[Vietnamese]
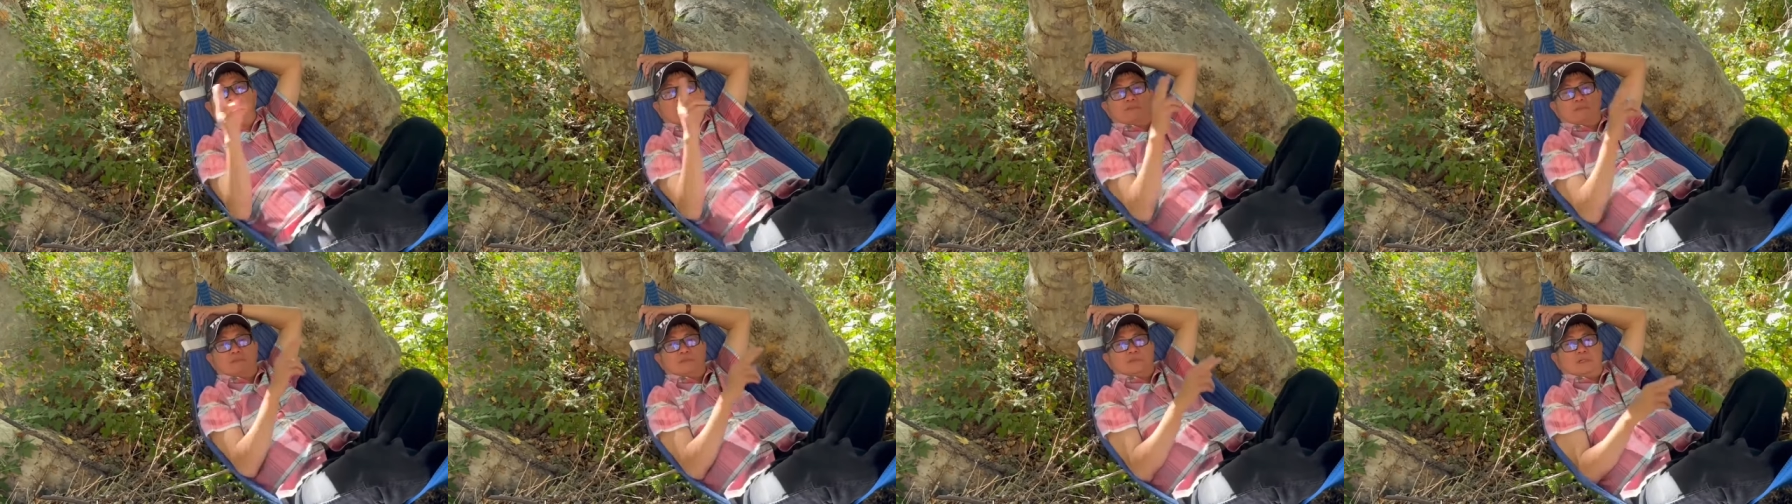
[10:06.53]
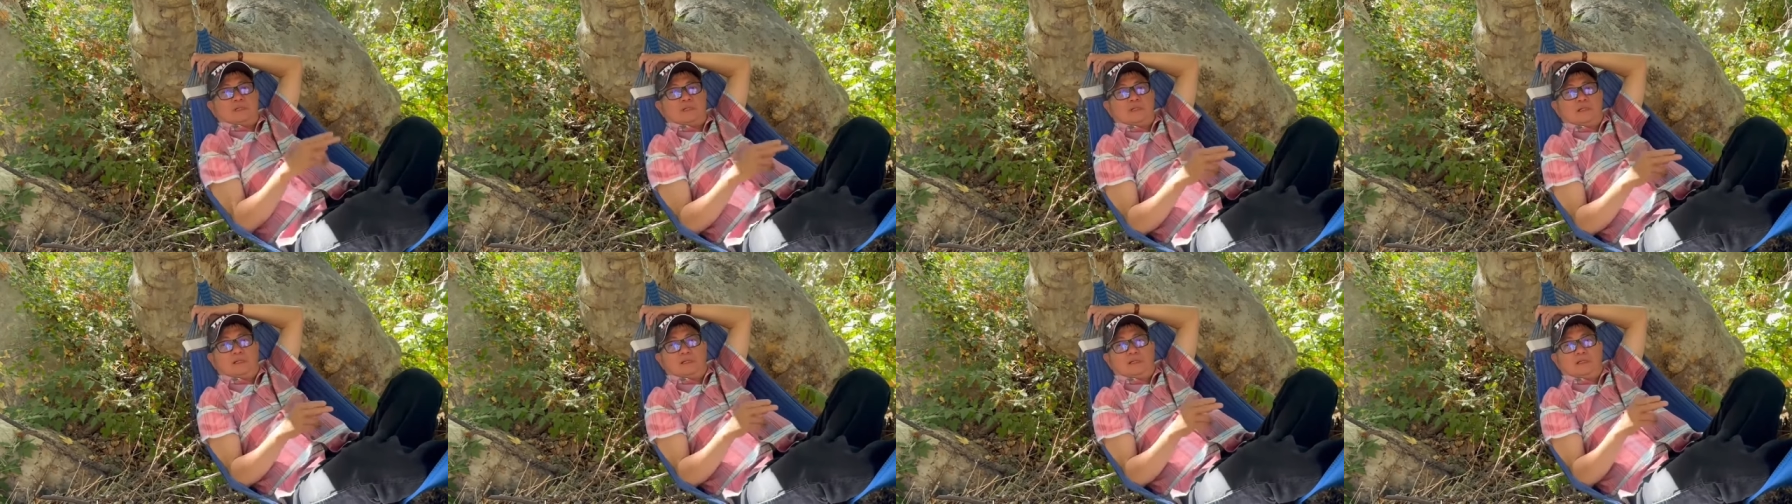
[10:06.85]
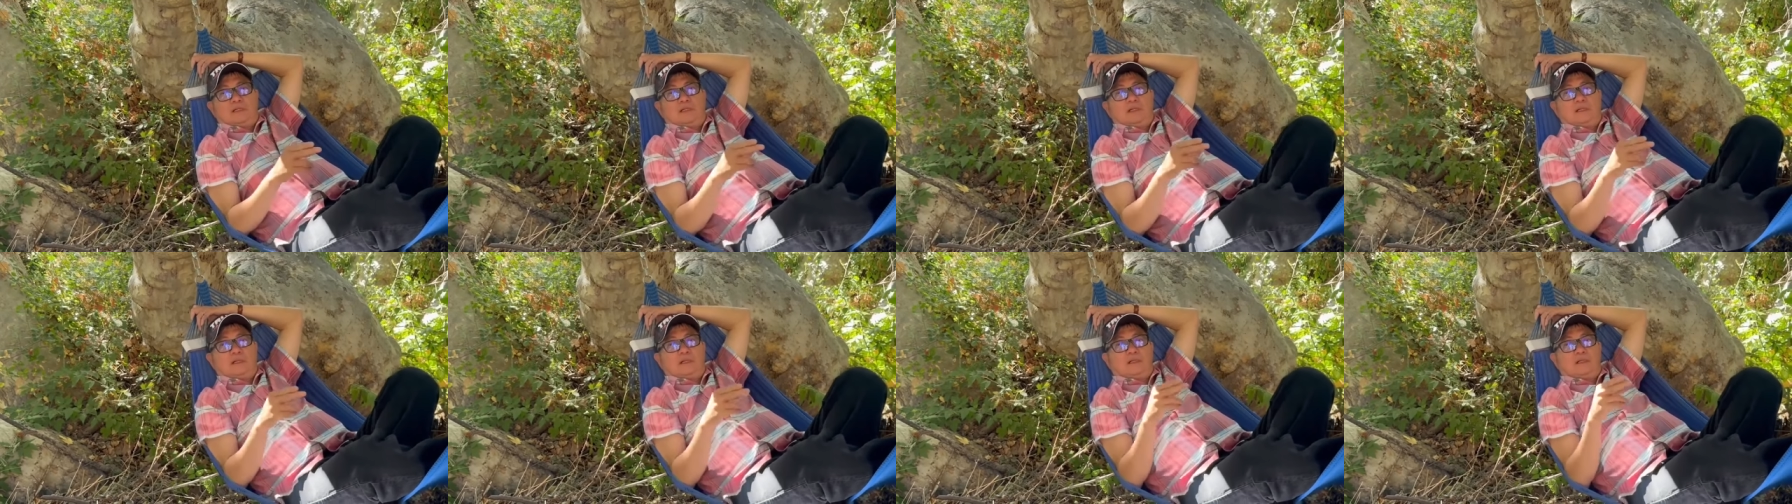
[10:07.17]
công
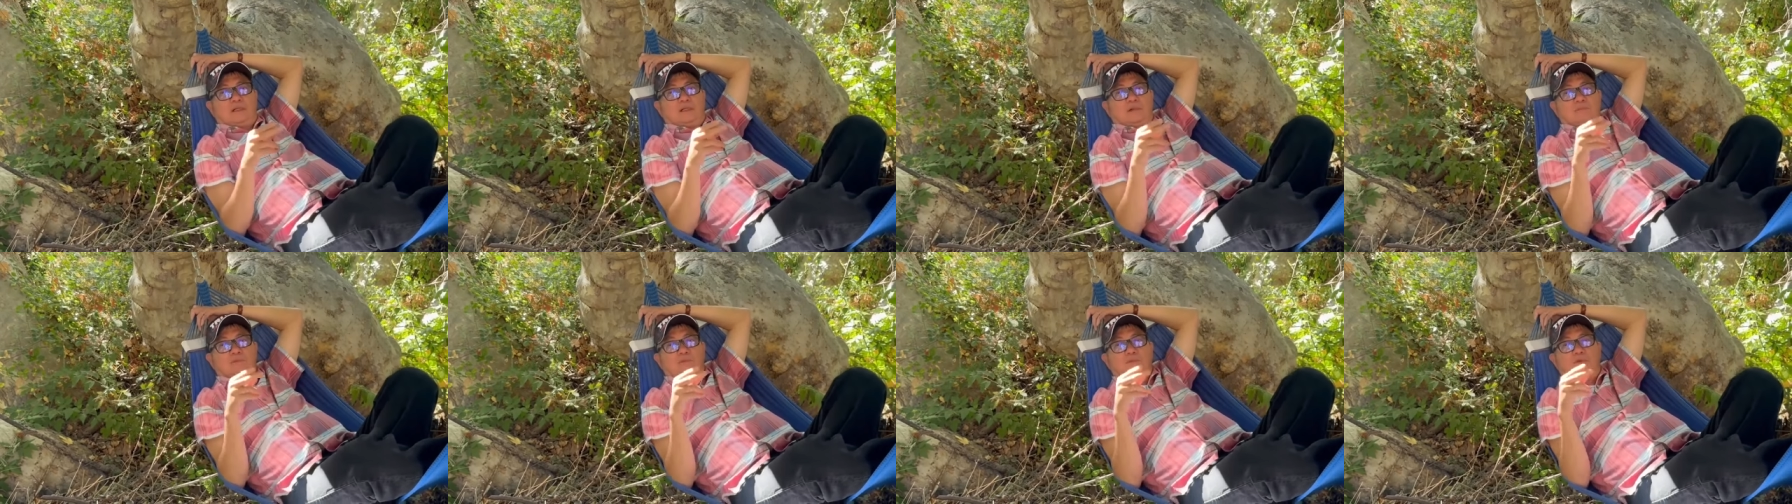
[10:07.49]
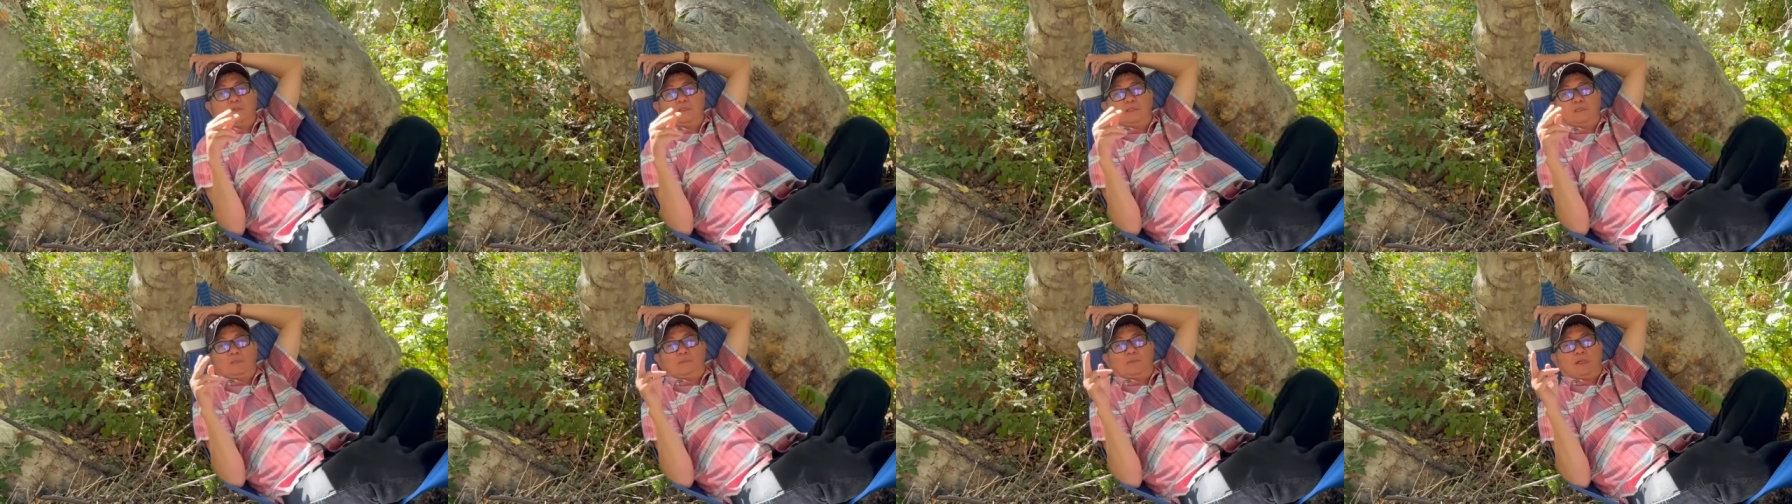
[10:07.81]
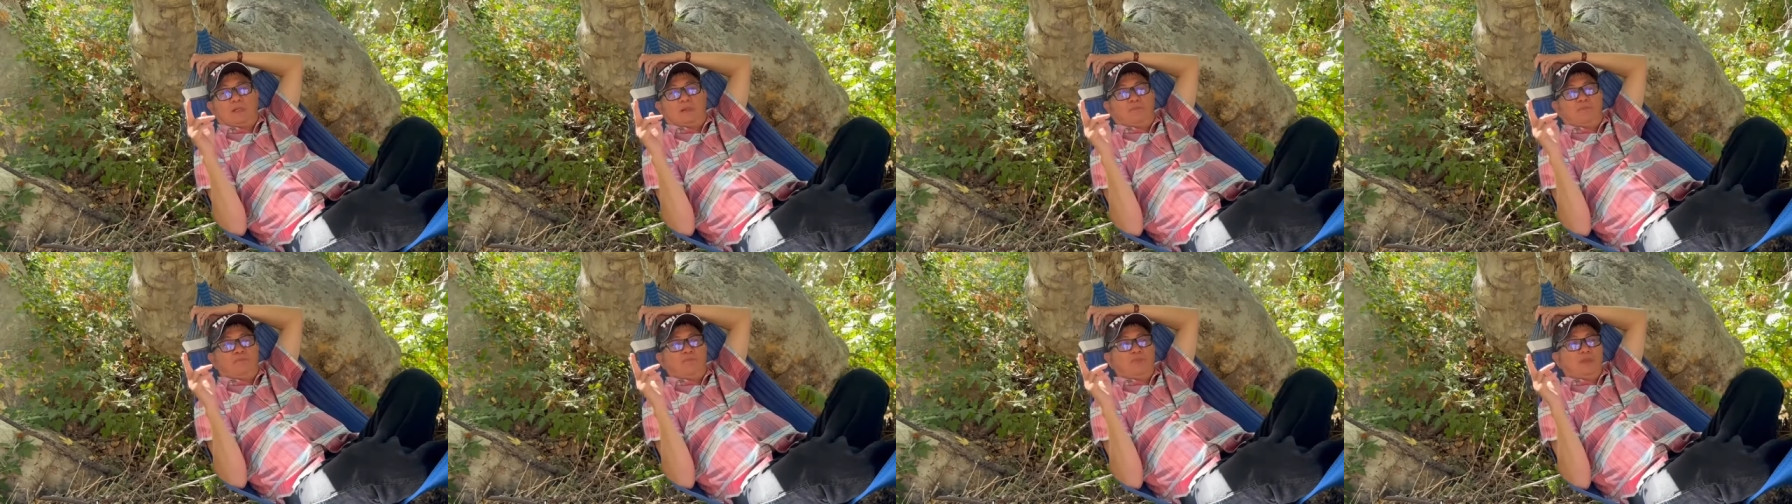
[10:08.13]
ờ, công chúa thượng
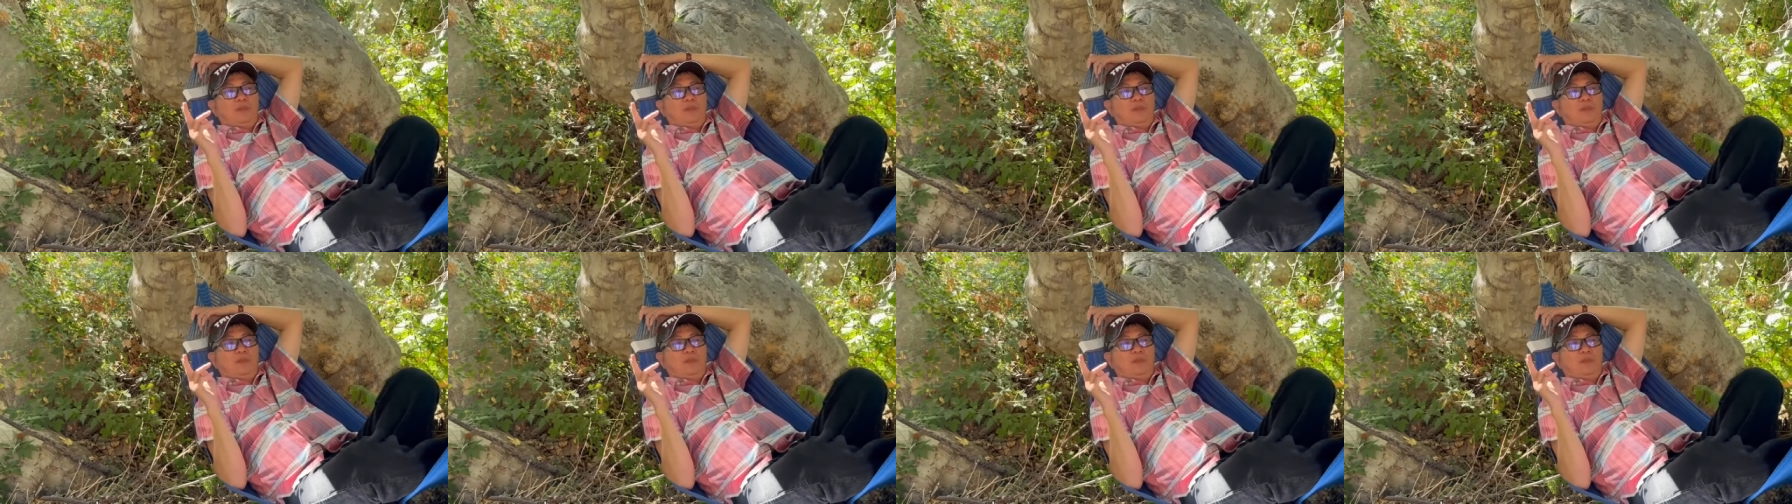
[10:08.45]
bình